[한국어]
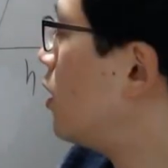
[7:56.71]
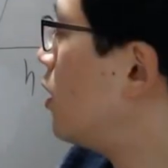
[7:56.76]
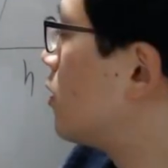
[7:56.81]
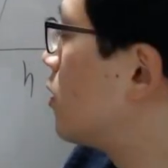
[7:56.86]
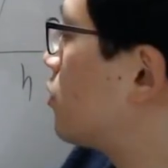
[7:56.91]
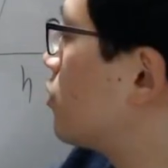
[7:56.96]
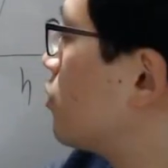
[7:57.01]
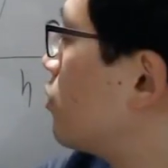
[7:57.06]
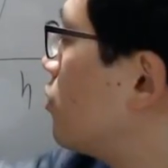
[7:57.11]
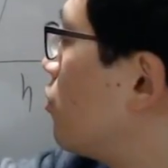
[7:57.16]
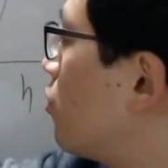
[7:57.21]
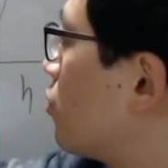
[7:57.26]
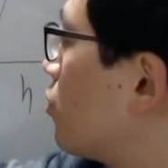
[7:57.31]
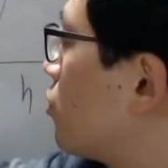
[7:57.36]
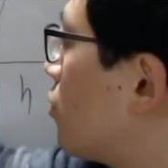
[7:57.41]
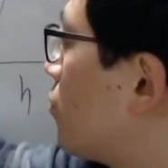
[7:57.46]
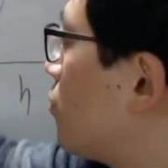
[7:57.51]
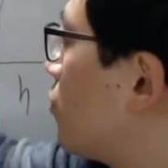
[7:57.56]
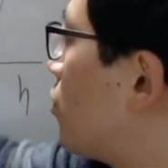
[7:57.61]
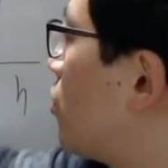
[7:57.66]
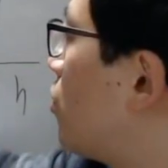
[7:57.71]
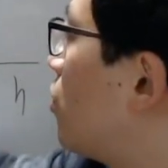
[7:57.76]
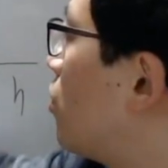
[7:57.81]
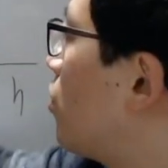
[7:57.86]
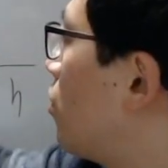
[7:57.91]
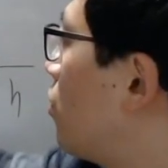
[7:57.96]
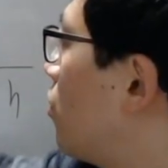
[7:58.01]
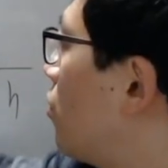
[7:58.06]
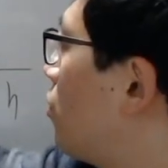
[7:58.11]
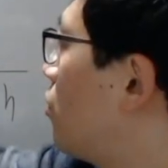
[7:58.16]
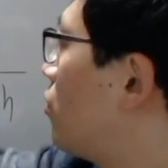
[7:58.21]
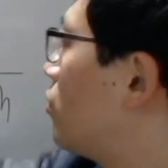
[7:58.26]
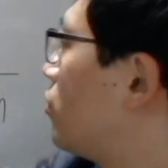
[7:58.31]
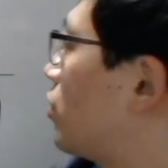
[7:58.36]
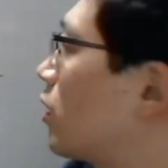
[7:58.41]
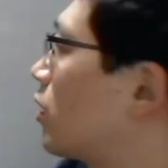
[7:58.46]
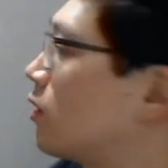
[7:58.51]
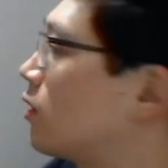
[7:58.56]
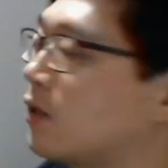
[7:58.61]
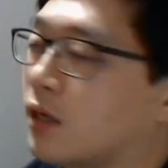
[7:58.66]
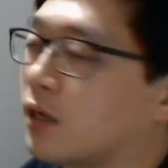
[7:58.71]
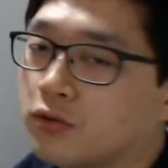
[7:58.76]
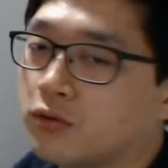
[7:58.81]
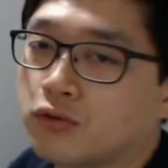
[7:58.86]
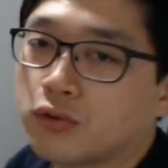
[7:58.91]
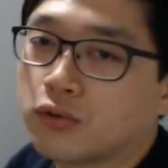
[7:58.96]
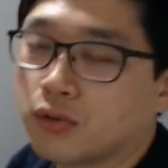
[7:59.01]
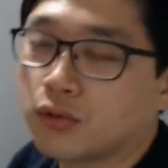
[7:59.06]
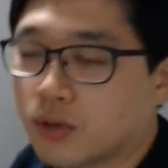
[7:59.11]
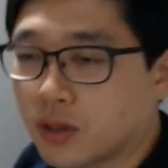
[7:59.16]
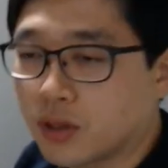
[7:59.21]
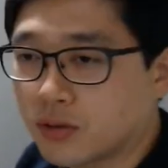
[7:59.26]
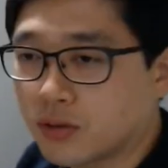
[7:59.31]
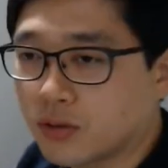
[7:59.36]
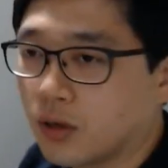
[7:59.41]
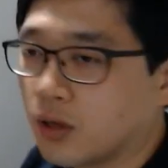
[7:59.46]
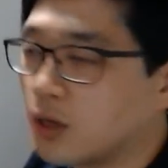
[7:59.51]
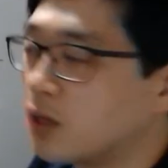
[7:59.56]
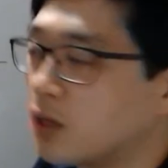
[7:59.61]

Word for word: 그래서 응고점도 당연히 낮을수록 좋겠죠.